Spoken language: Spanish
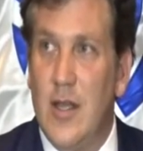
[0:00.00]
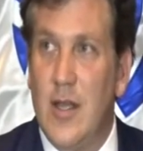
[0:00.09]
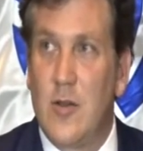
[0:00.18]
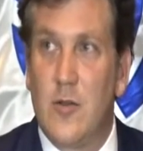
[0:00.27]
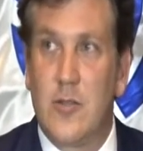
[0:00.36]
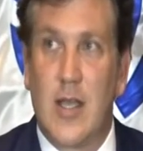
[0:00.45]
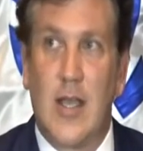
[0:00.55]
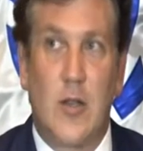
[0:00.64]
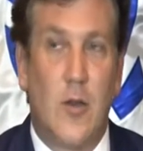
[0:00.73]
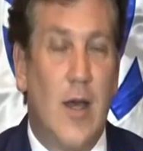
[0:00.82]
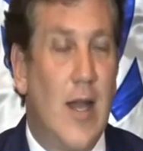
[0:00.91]
entonces que
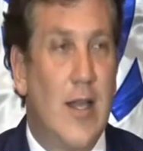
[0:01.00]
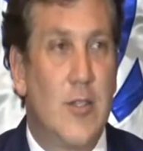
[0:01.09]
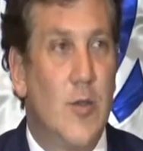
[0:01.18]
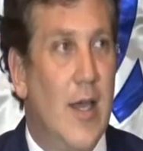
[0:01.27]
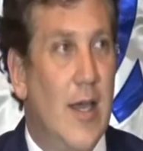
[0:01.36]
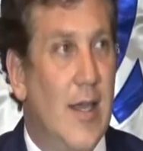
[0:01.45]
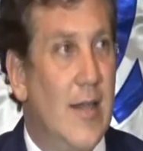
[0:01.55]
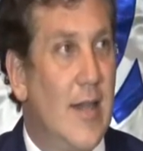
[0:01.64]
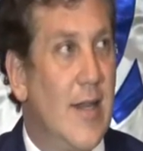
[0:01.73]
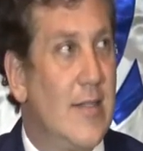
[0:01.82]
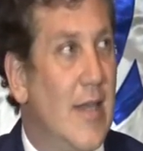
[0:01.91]
todas las ciudades
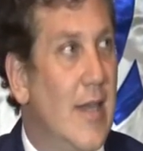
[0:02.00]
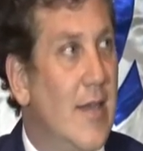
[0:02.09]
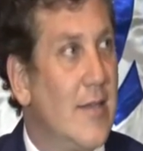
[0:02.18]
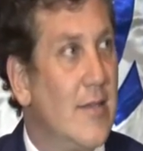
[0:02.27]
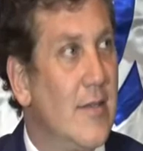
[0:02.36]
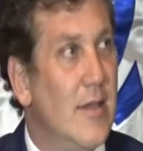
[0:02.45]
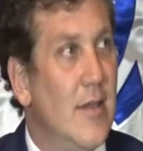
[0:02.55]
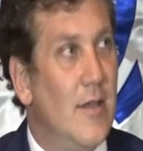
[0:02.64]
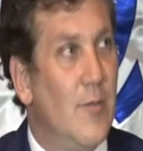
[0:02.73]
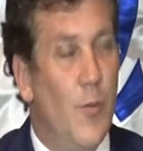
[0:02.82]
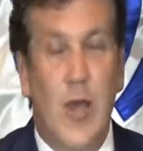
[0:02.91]
interesadas
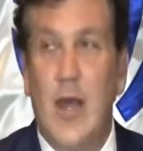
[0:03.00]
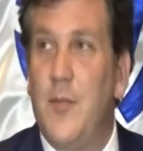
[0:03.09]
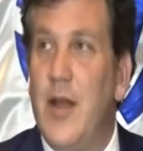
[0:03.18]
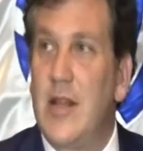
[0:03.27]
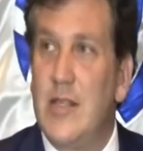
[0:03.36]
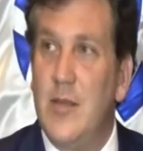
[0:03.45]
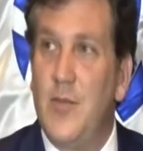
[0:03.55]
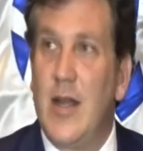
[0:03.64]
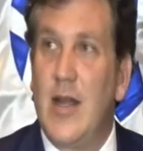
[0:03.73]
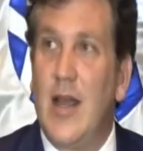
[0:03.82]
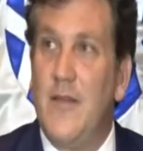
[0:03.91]
puedan
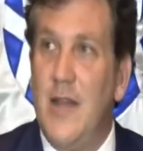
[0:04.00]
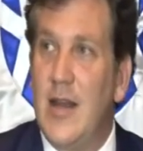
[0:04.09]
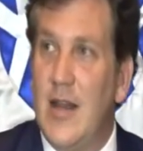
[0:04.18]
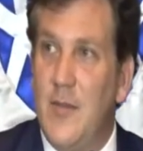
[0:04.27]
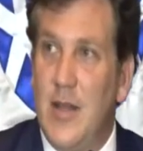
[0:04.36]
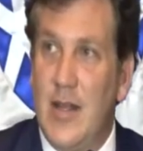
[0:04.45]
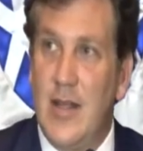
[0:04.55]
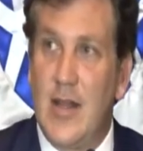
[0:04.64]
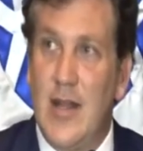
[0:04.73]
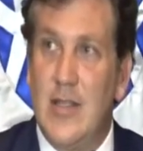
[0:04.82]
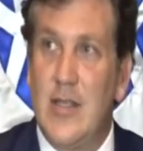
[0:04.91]
participar abiertamente de
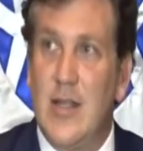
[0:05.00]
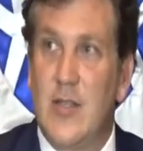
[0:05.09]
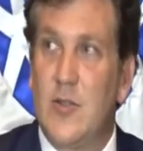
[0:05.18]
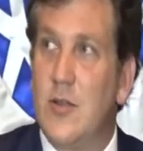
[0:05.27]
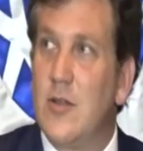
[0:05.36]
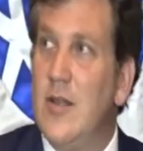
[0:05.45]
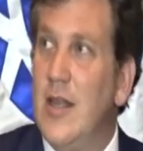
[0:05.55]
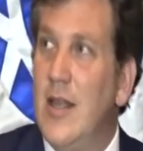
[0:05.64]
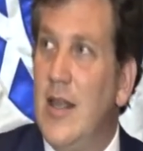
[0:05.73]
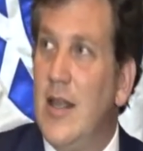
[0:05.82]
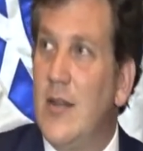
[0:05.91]
esta licitación
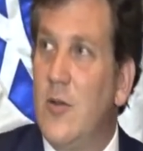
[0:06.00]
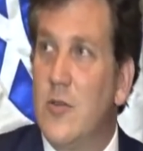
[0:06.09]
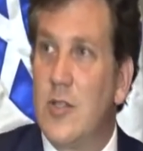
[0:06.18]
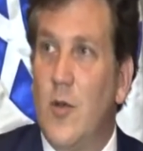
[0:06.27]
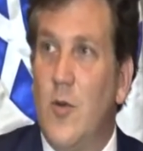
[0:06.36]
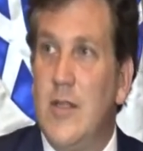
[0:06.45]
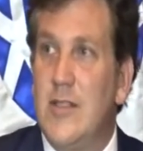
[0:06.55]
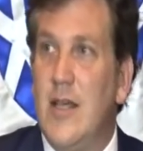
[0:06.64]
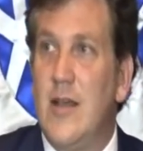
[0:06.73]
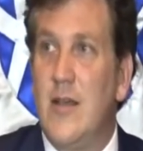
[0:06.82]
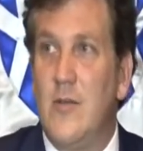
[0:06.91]
y en
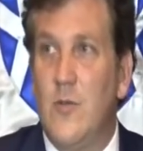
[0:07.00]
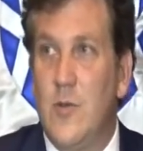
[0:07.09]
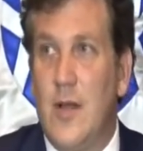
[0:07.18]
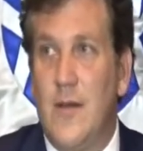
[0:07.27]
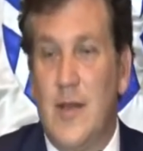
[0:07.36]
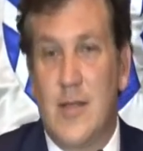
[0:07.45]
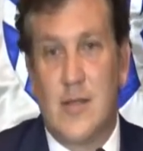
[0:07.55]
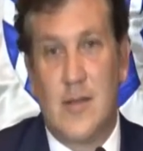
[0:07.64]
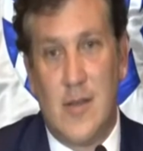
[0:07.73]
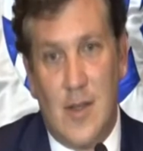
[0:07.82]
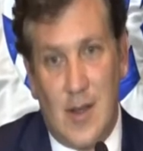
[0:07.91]
consecuencia, una vez
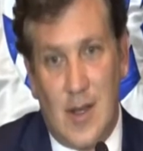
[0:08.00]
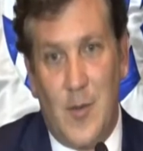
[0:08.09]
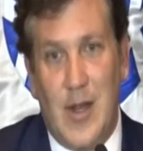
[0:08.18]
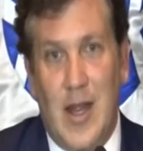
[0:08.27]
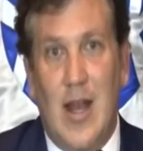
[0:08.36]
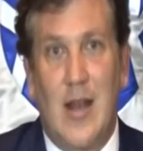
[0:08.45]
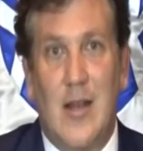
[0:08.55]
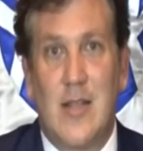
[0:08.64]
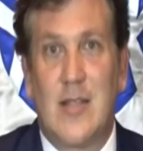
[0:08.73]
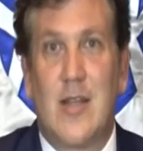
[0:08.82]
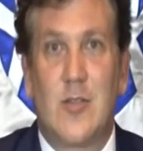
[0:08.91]
terminada la
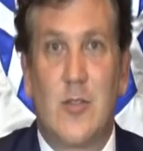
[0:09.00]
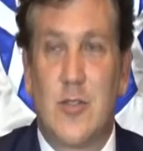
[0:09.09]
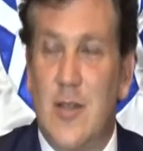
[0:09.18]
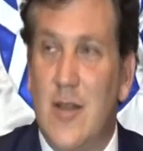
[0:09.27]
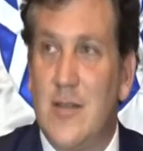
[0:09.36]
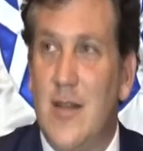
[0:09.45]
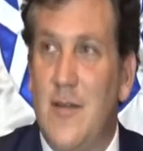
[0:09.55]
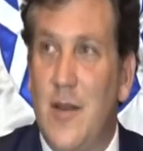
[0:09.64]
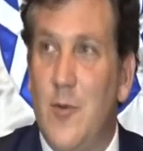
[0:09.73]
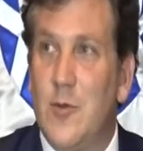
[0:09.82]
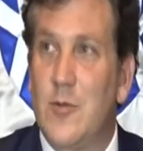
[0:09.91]
licitación,
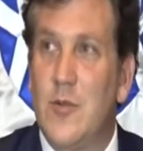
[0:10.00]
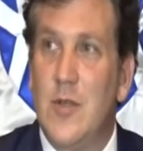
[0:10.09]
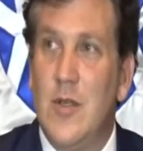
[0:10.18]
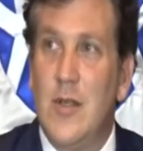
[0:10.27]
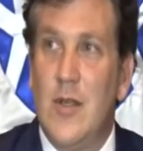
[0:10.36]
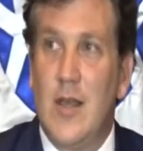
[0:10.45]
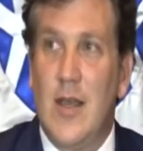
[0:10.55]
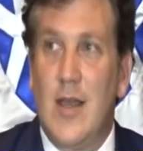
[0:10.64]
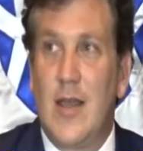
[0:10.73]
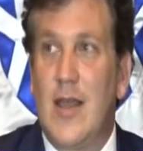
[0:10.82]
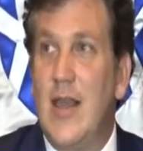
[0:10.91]
sabremos
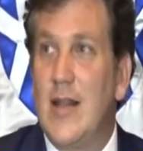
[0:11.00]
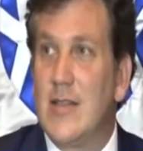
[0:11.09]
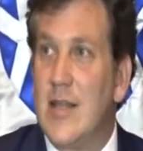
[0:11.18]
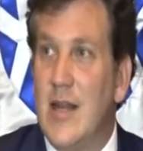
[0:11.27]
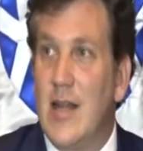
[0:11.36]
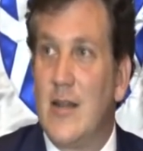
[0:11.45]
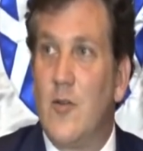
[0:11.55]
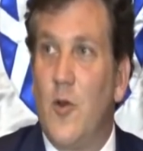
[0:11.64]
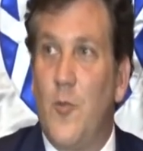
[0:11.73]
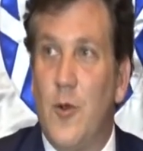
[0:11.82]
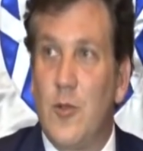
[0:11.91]
eh, quiénes serán
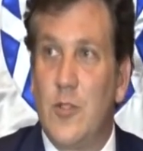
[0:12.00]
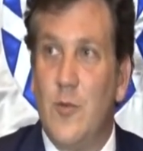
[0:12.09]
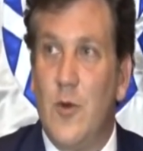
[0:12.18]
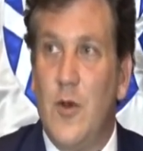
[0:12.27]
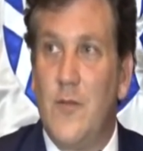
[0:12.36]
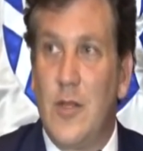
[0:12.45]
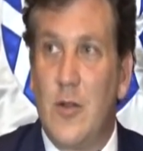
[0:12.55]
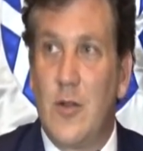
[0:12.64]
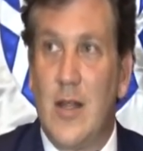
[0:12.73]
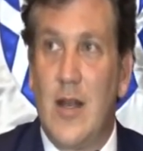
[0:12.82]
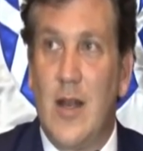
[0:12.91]
los próximos
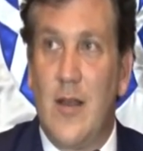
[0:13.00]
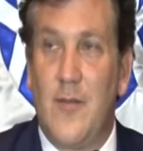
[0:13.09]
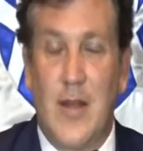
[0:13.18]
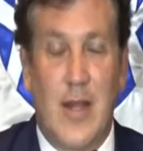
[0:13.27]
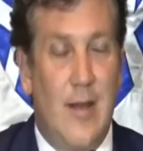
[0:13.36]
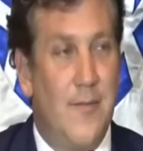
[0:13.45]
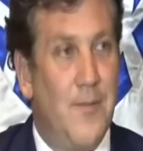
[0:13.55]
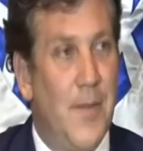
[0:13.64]
anfitriones de la final.